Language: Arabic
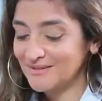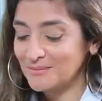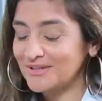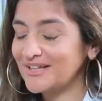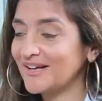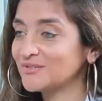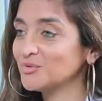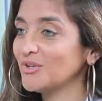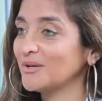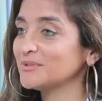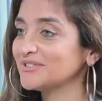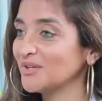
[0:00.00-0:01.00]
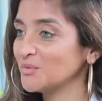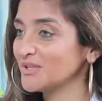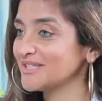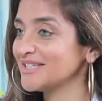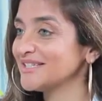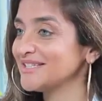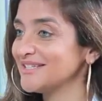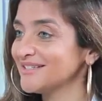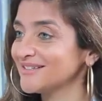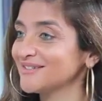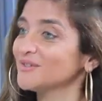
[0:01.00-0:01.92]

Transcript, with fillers: على طول عم بتطوري ذاتك